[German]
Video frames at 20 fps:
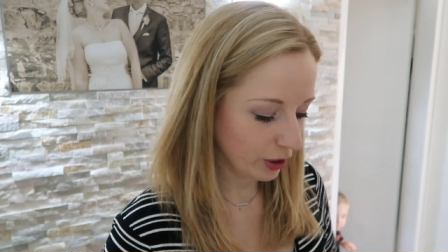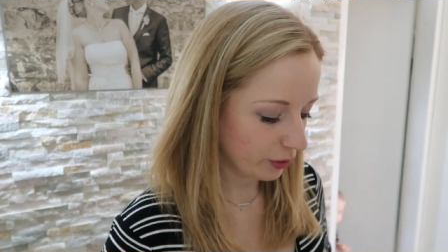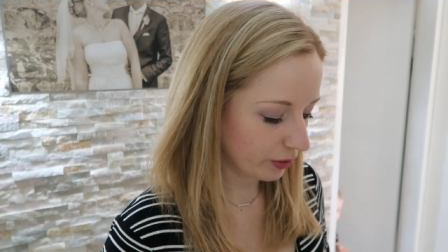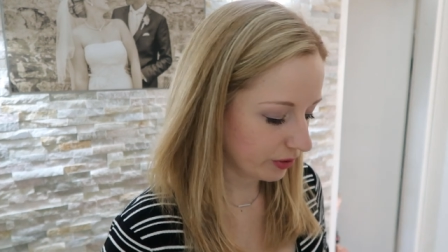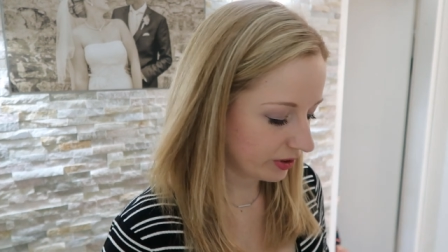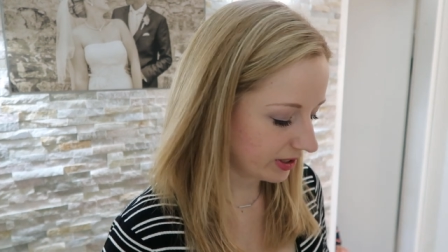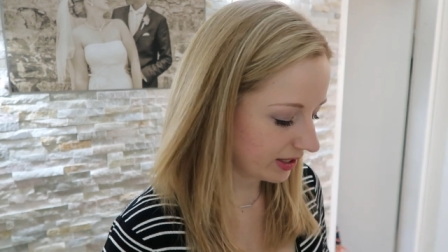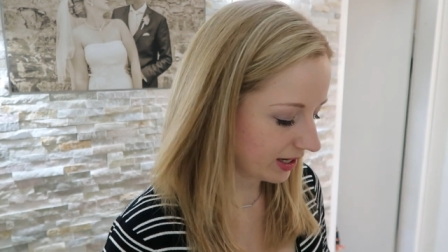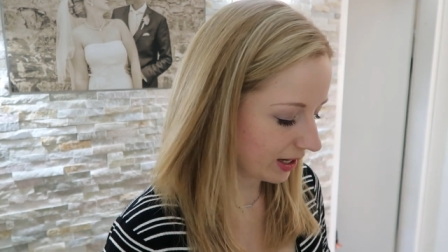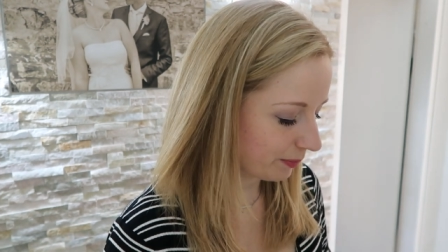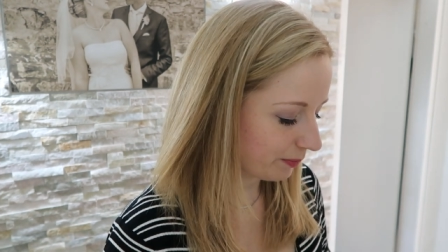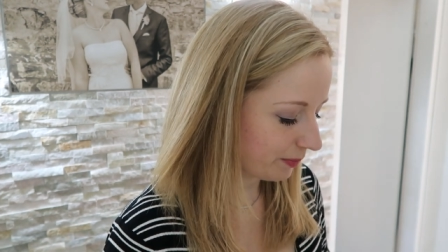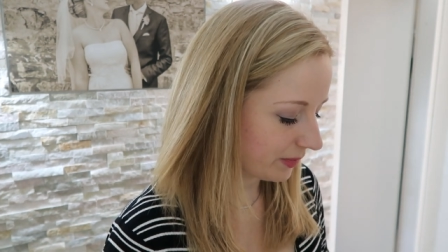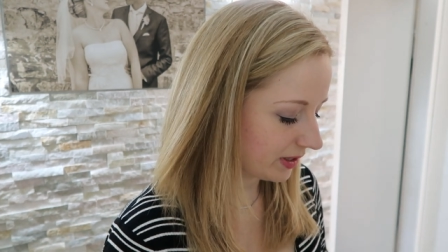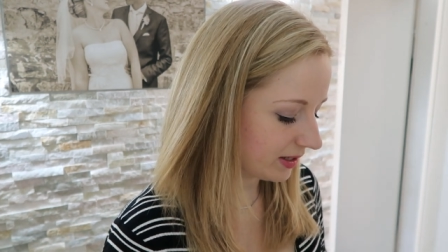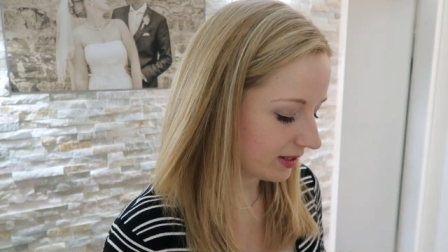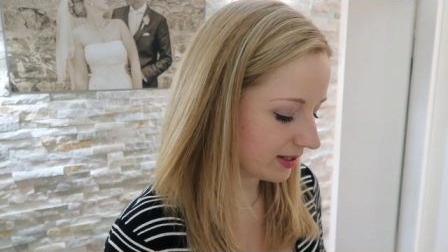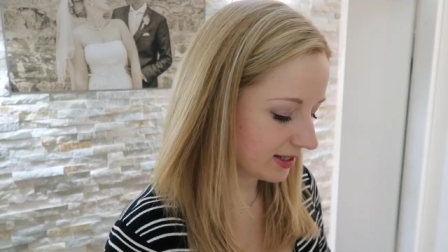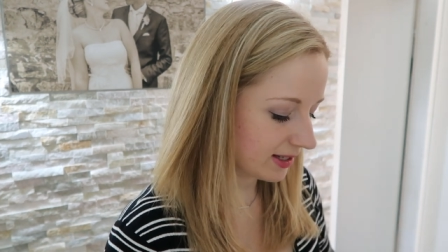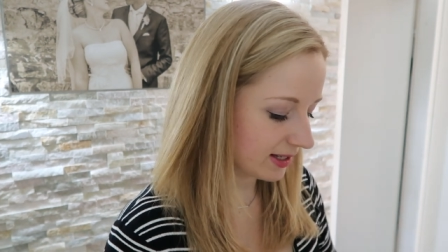Und ich habe
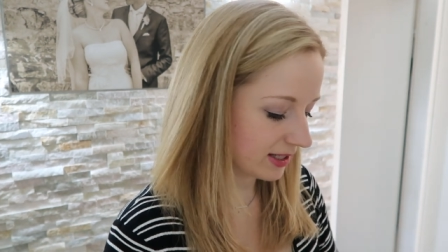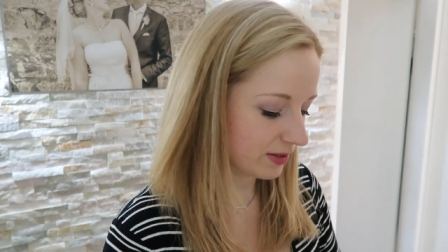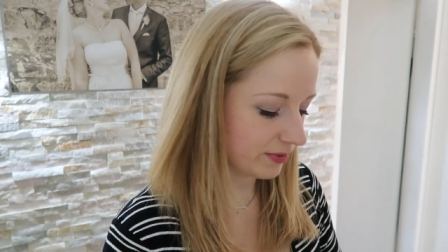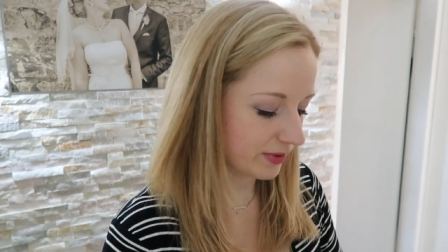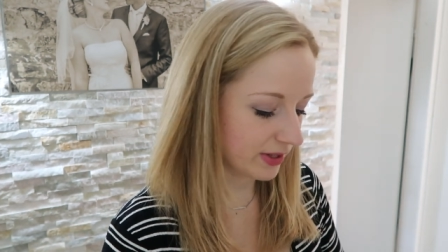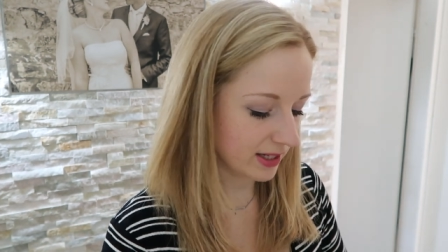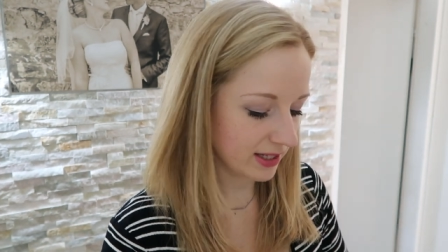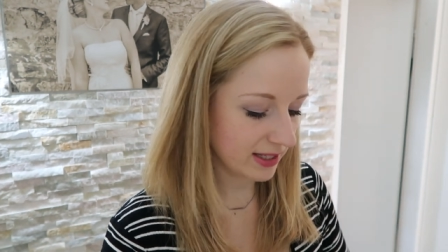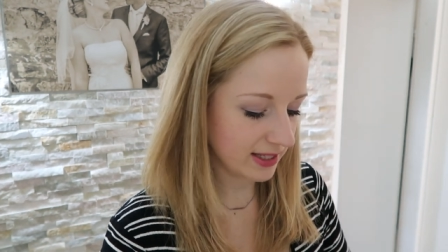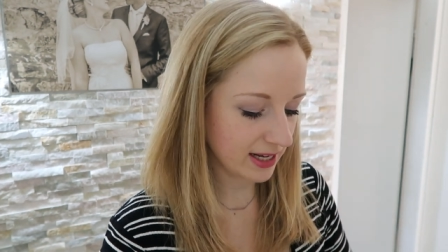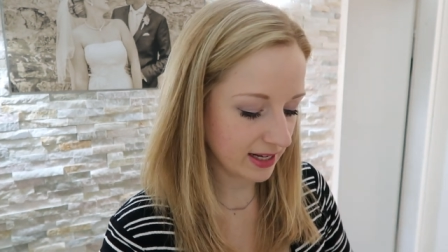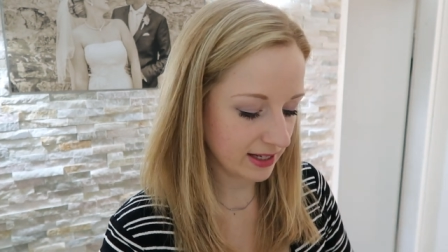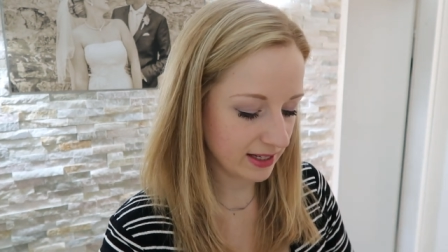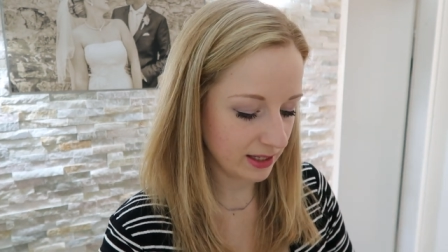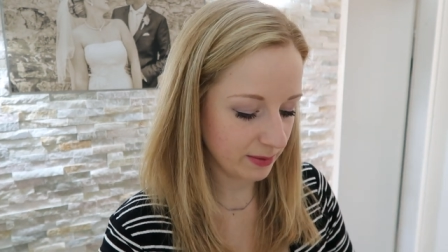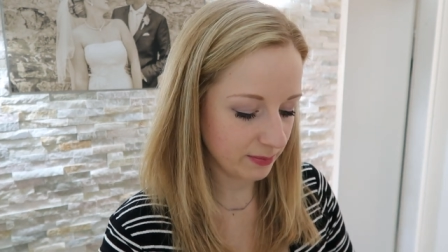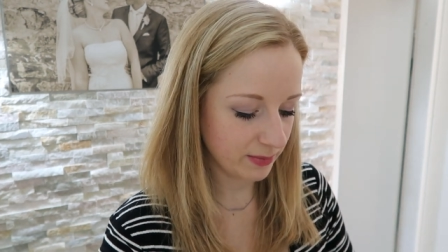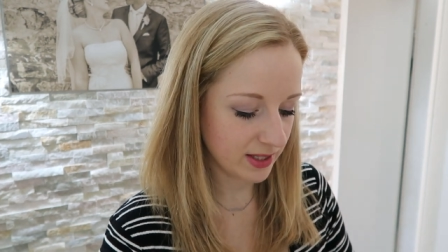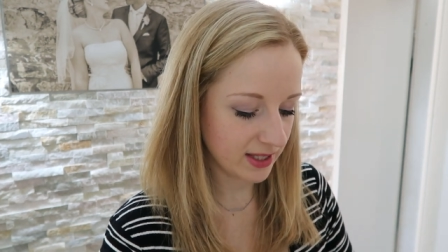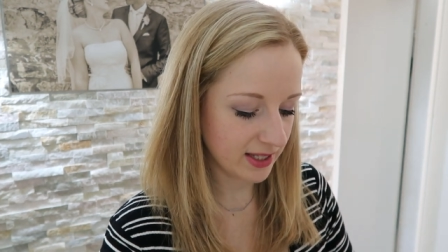mir das jetzt, wie gesagt,
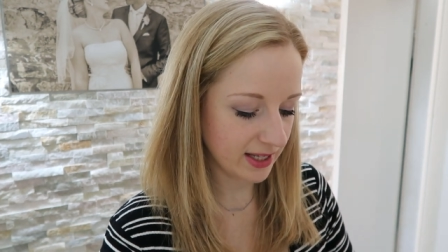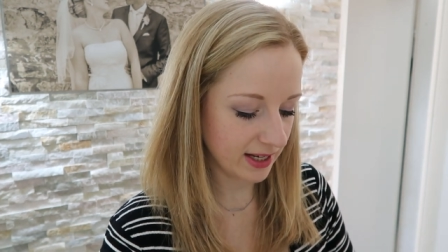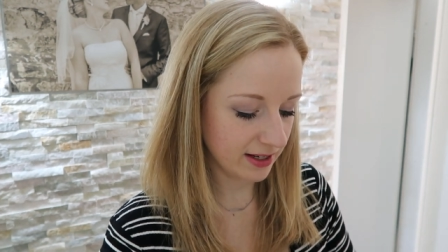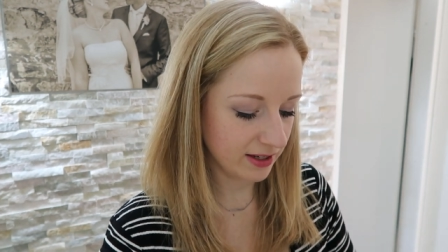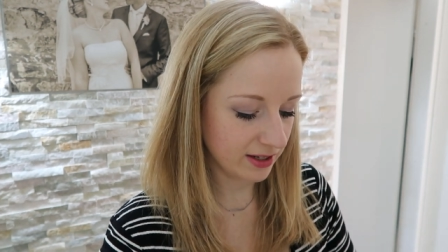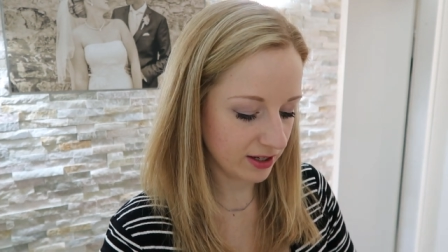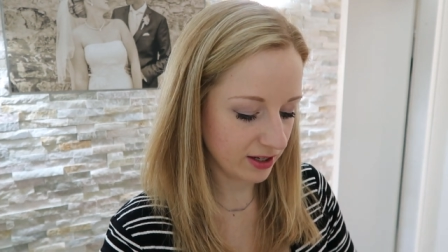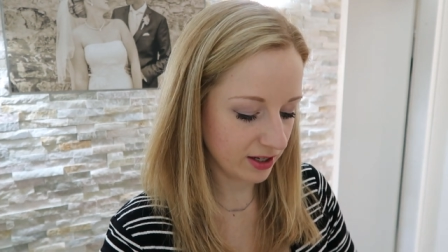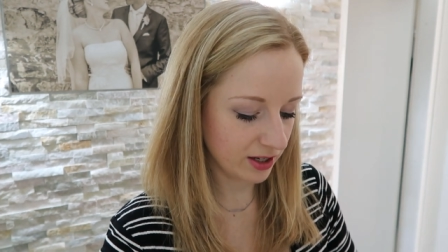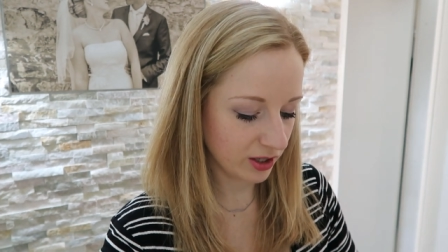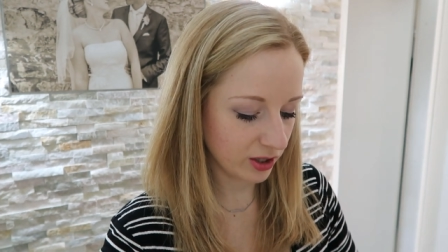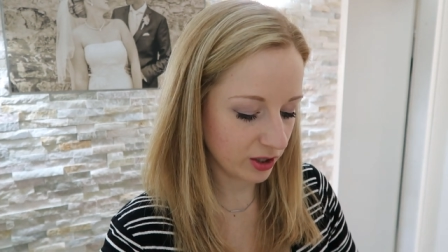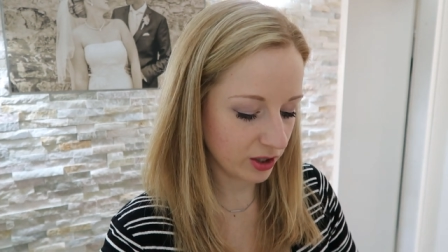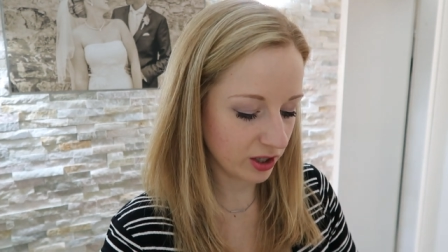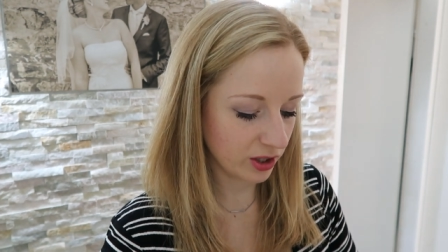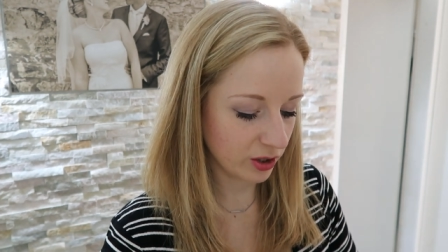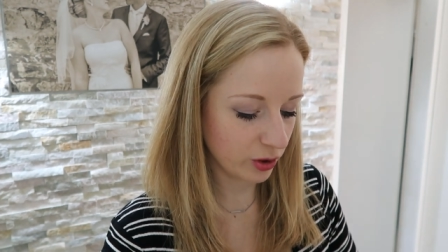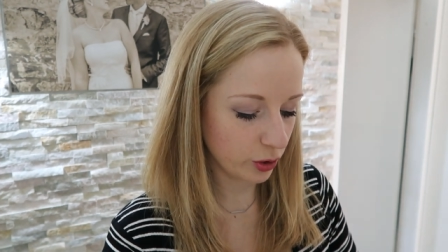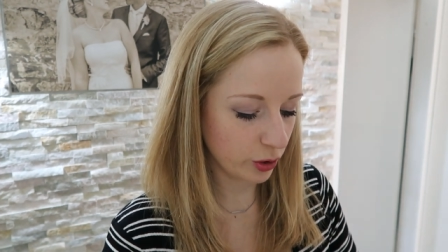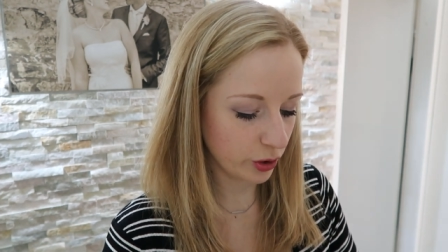im Set
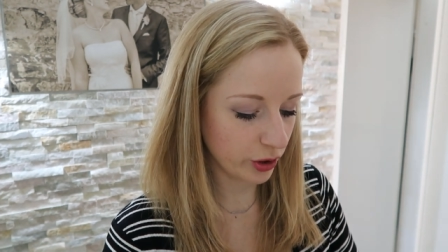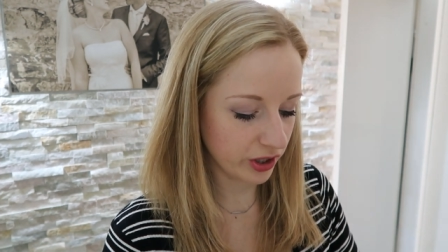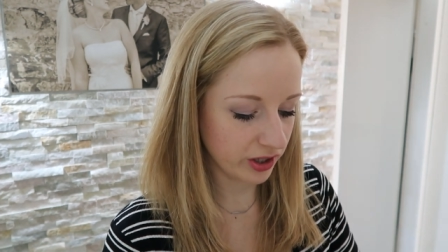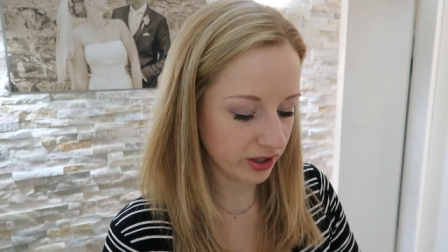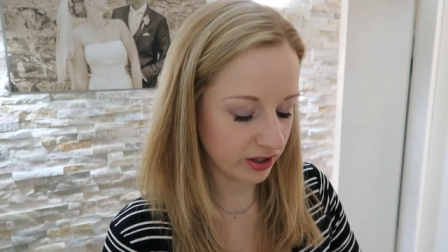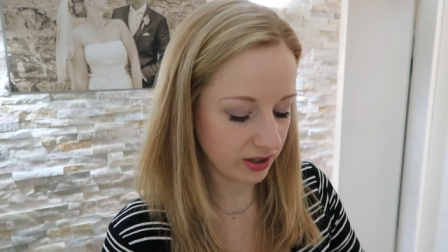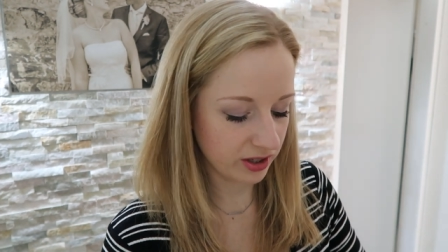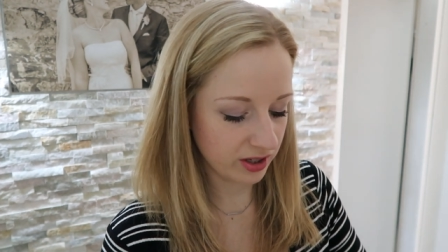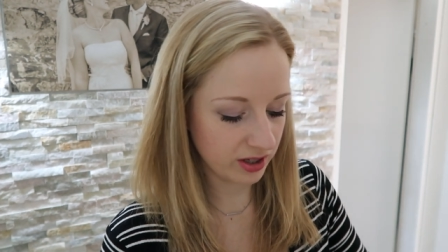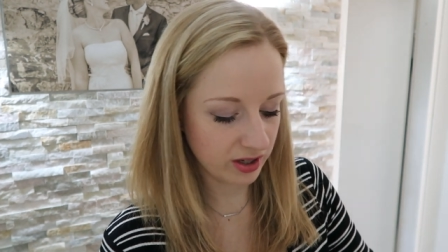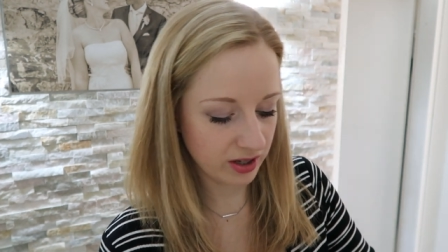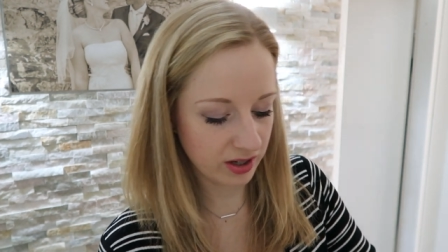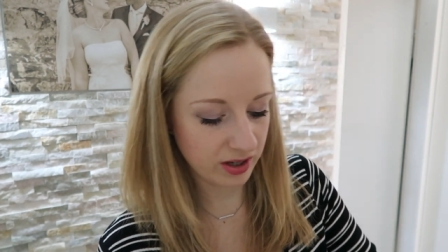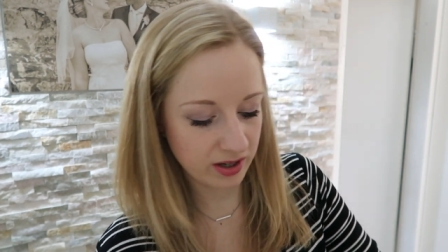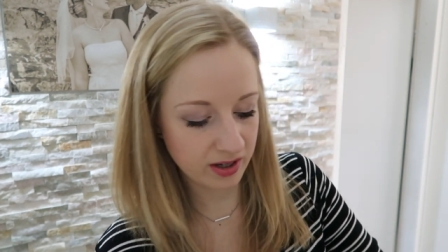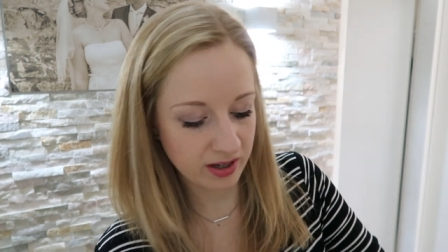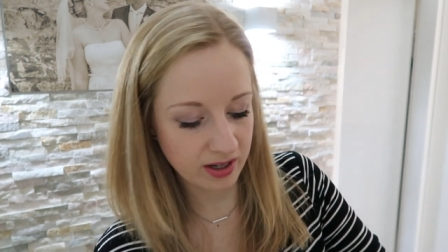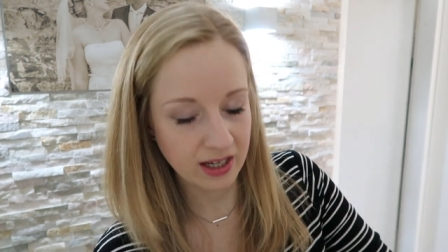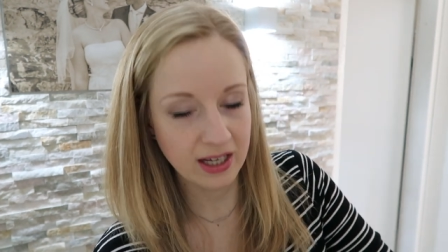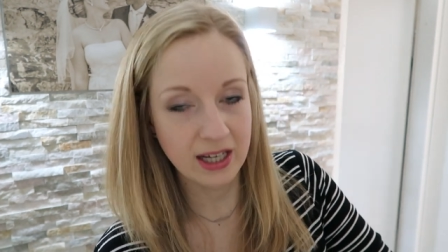gegönnt
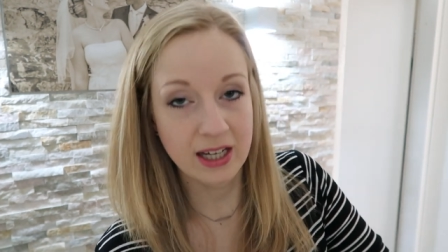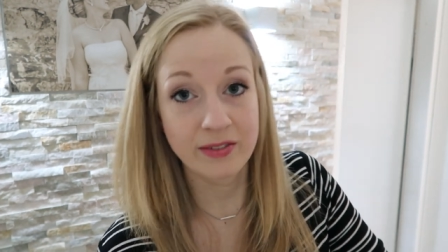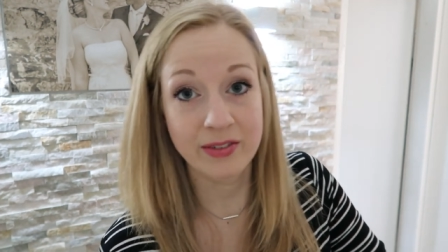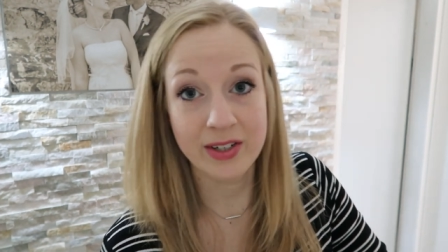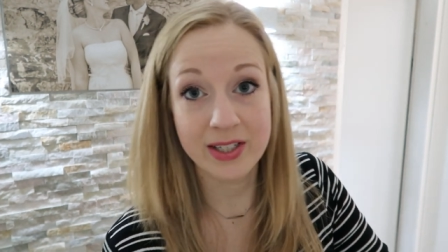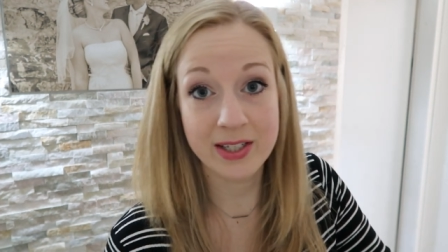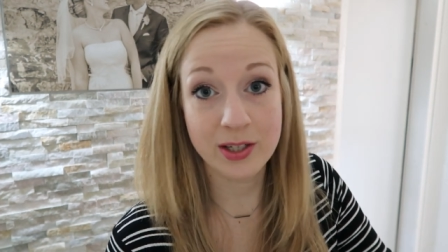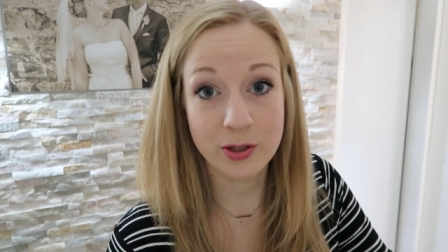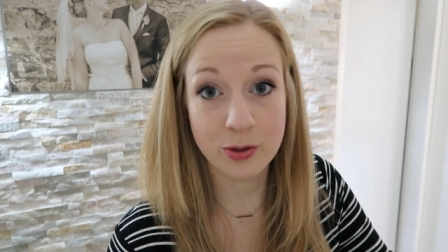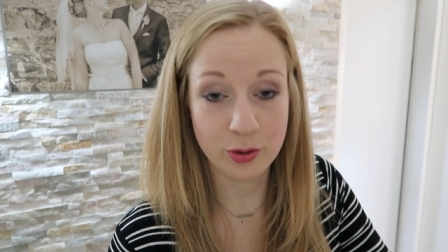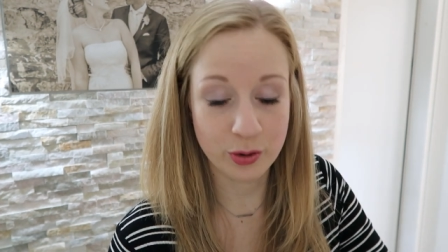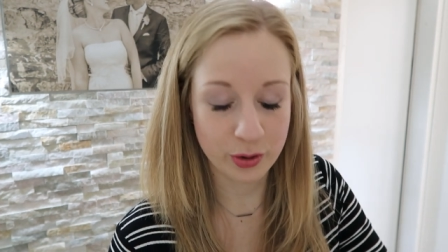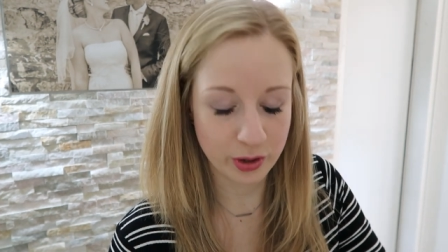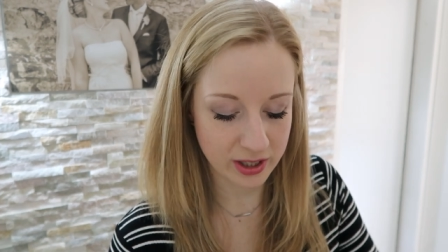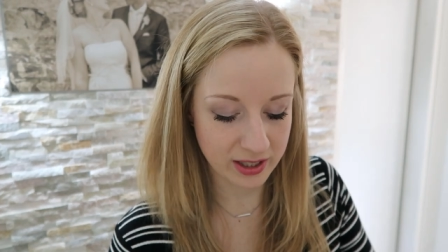weil sie so einen